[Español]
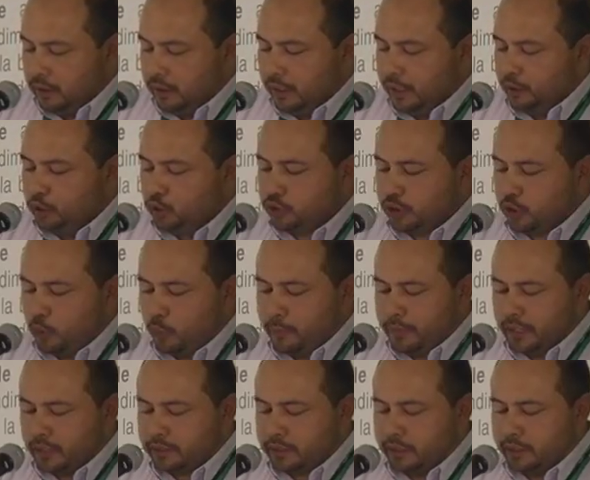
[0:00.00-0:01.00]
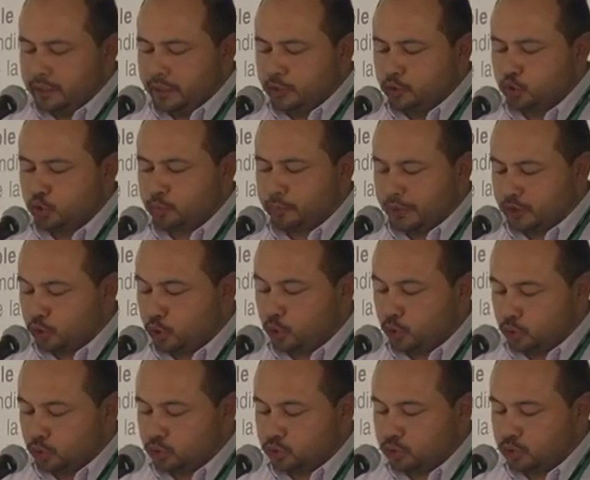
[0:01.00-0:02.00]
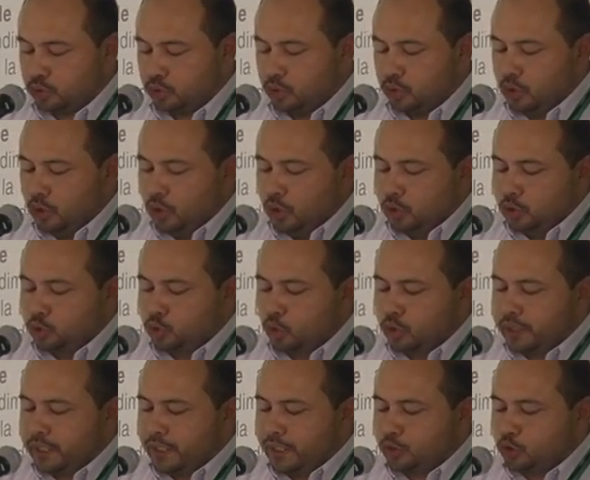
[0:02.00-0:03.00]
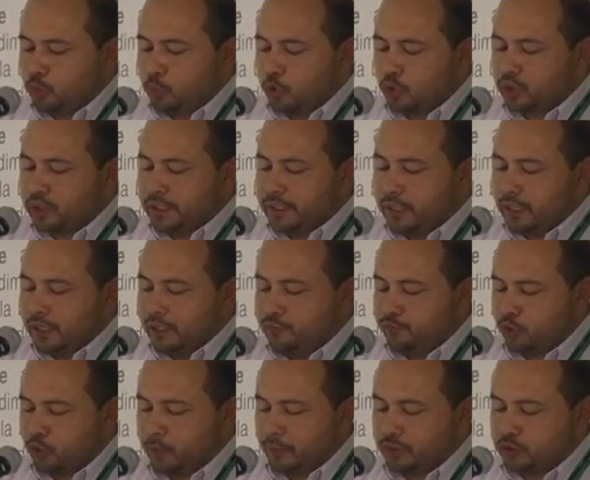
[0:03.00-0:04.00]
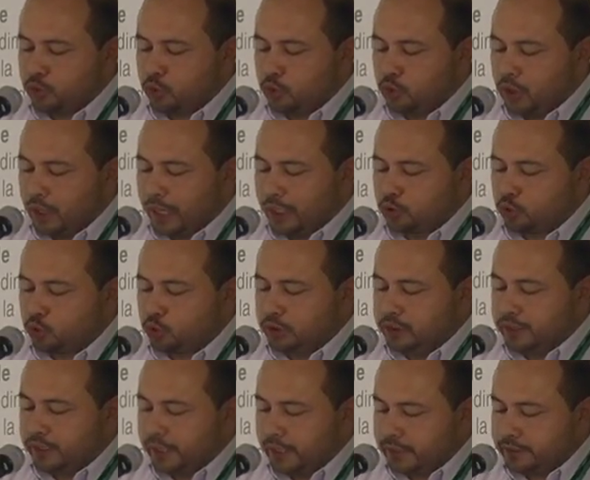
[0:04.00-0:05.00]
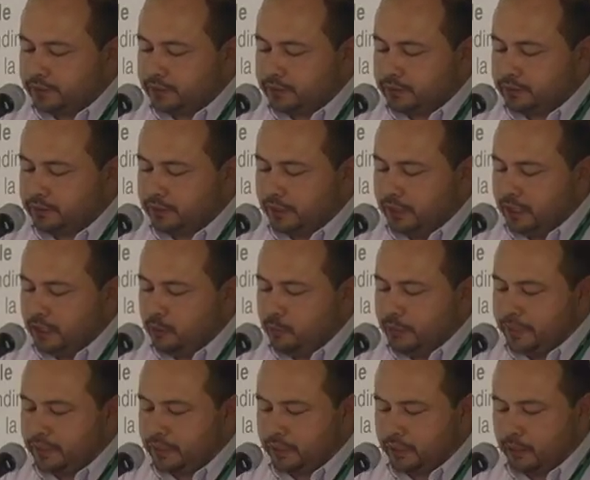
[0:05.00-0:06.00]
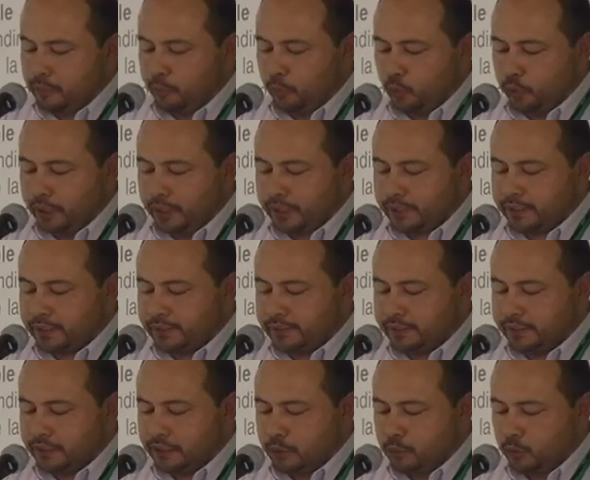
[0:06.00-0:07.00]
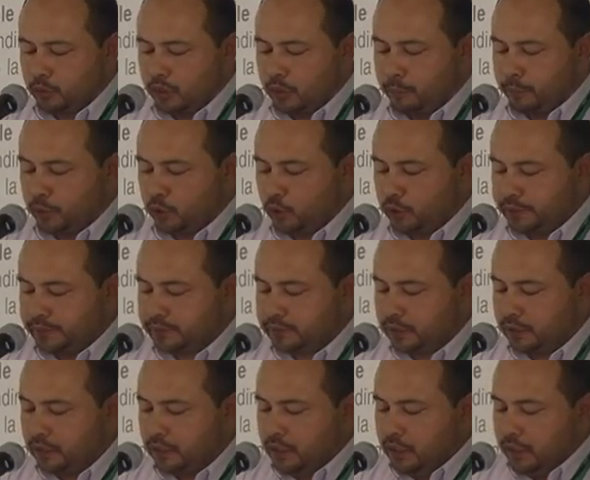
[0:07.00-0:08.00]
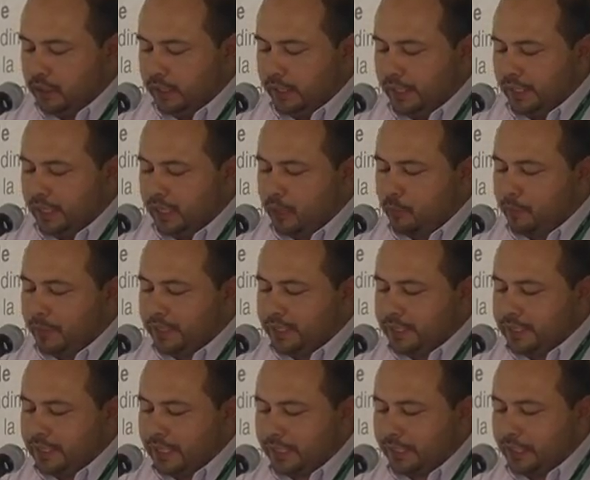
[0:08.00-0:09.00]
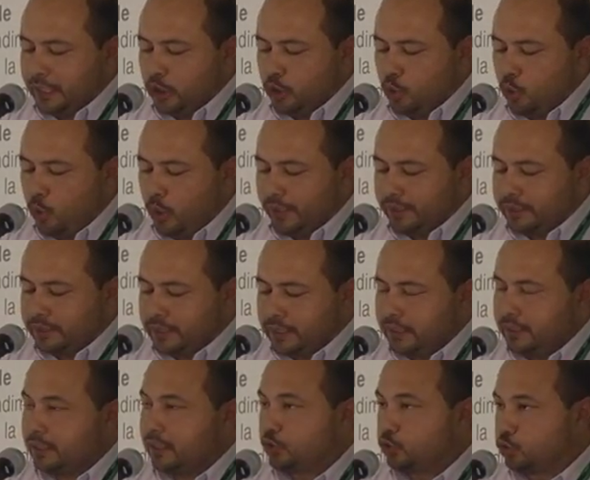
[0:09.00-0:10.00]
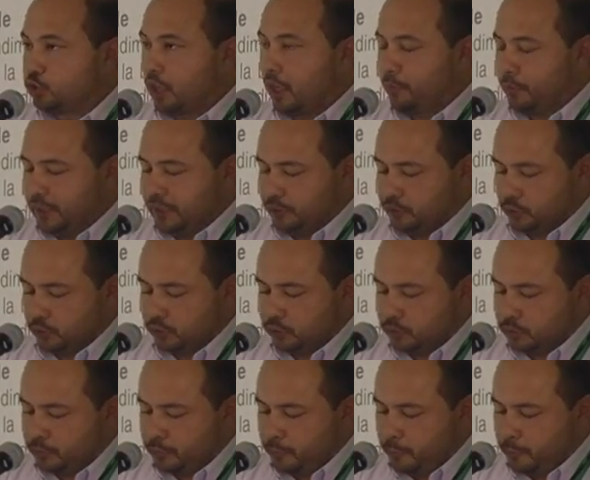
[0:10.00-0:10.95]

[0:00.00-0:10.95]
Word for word: Ellos se convierten en sus patronos, son quienes subordinan la información a sus intereses y limitan el poder adquisitivo del periodista en la medida que no atienda sus caprichos.